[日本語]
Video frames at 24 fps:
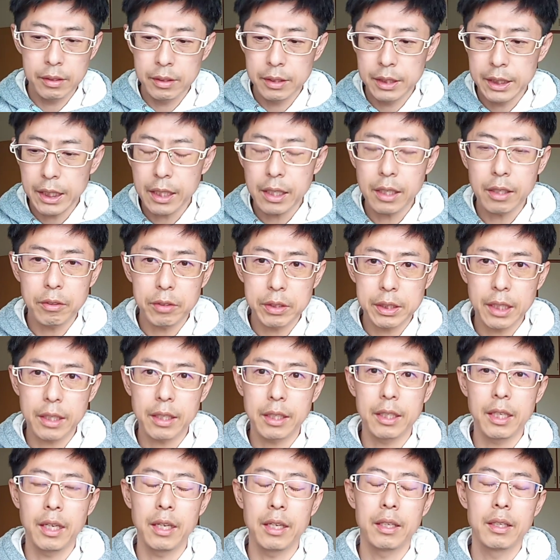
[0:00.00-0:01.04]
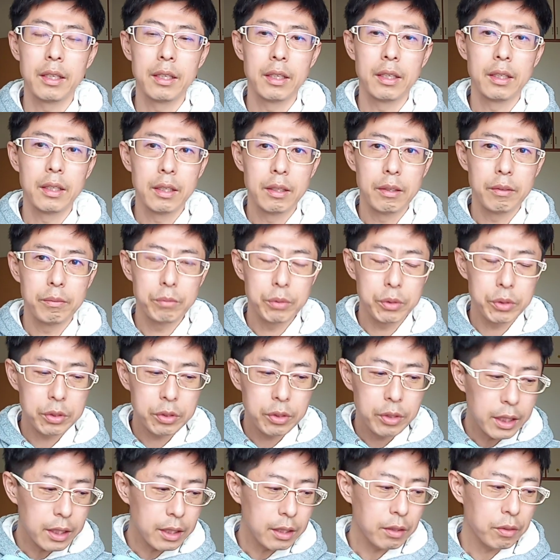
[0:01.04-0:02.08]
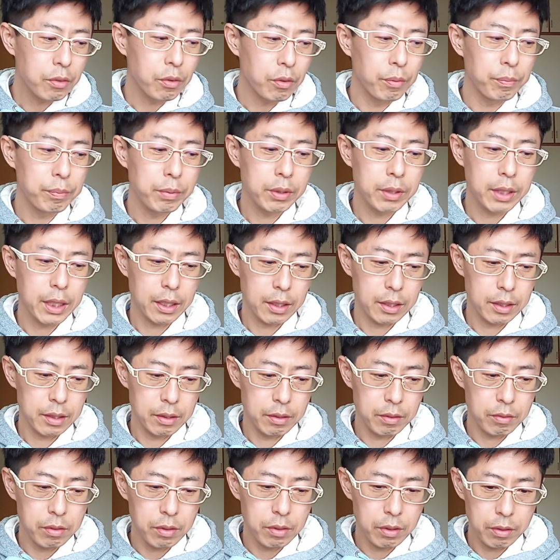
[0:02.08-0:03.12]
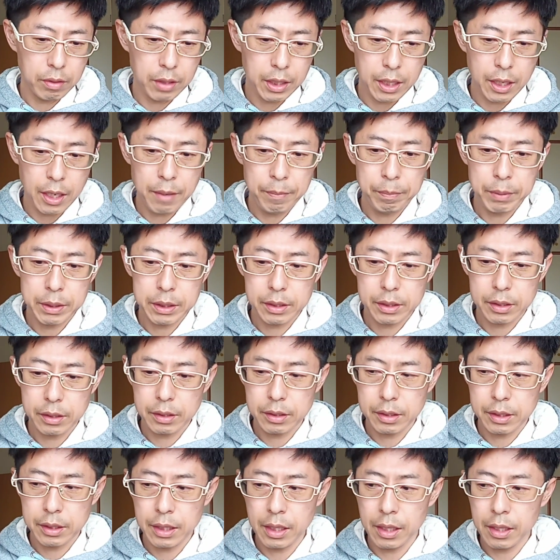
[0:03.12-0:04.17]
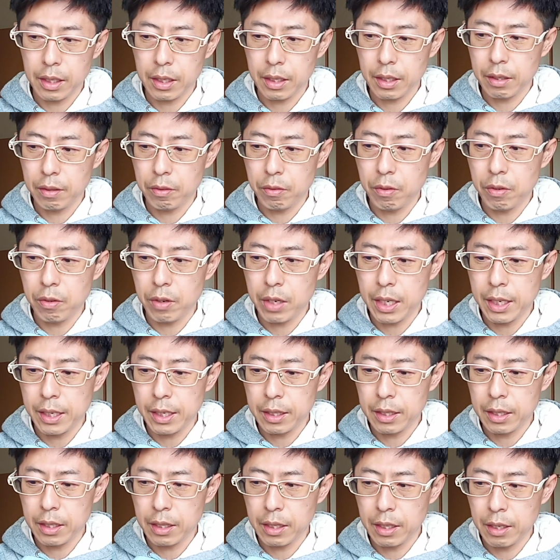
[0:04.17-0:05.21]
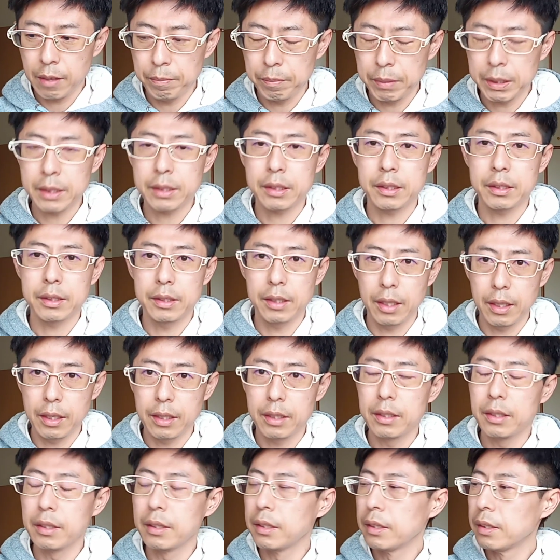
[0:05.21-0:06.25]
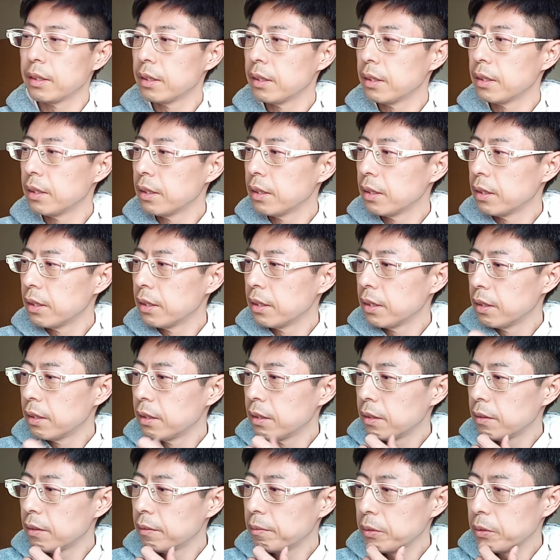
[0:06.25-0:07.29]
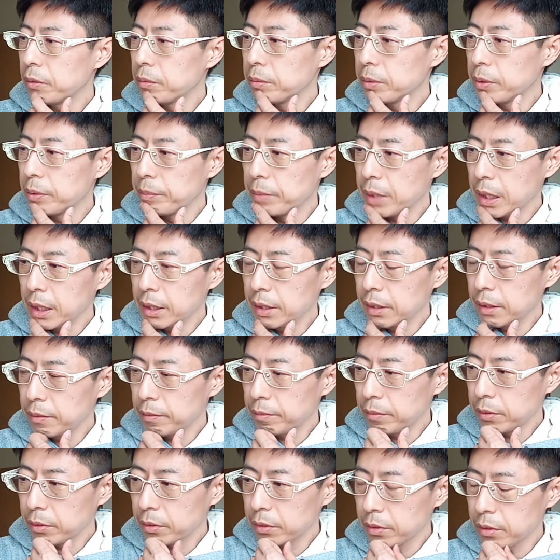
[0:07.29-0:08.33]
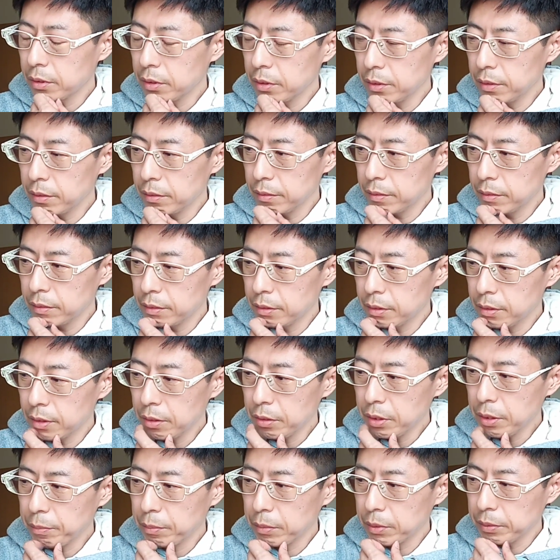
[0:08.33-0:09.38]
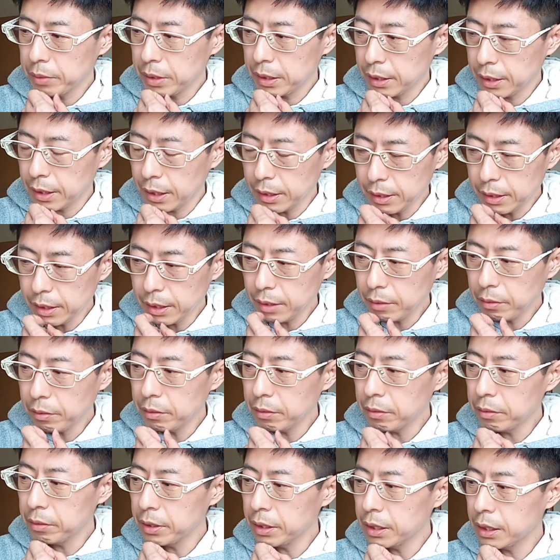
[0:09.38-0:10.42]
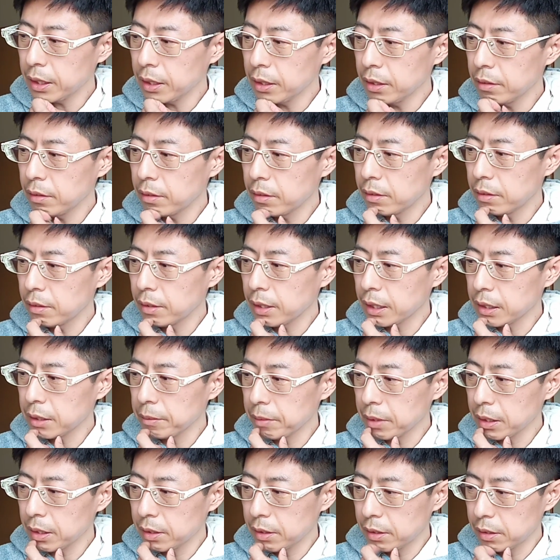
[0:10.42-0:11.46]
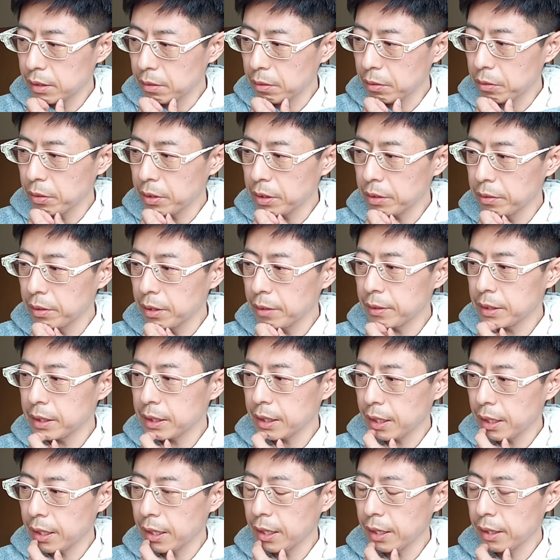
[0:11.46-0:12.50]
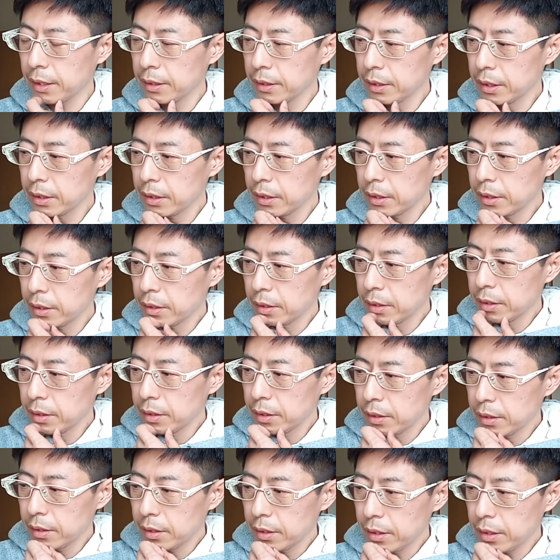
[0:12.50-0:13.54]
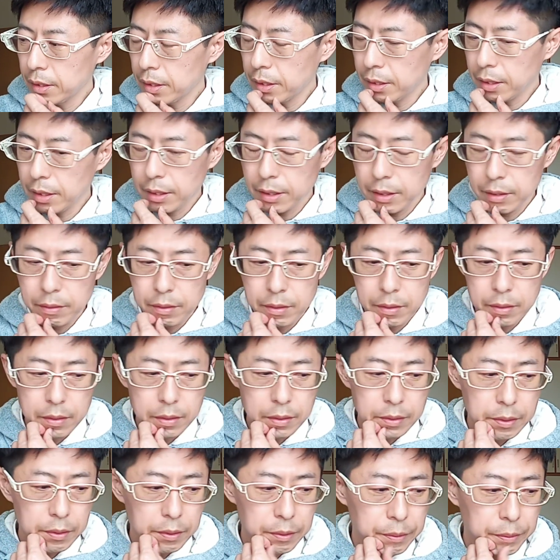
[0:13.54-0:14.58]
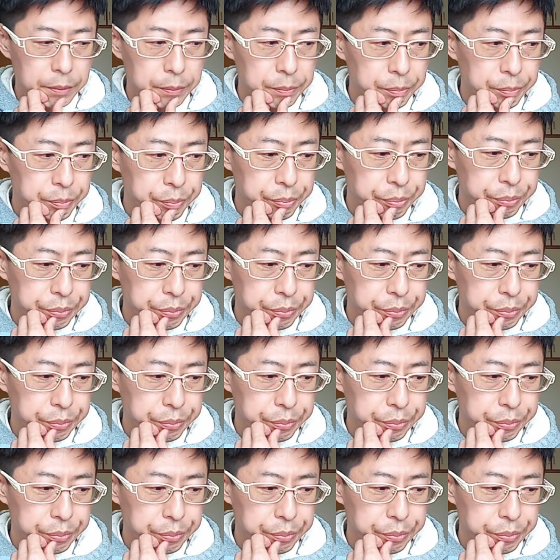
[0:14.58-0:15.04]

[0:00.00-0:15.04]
ザキと先で、もうそれだけでコンピューターの方が判別つけてこられてますね。もう、もう、前、もう、去年もう散々本当に試合の勝ち負けずっと取り込んでましたから、あの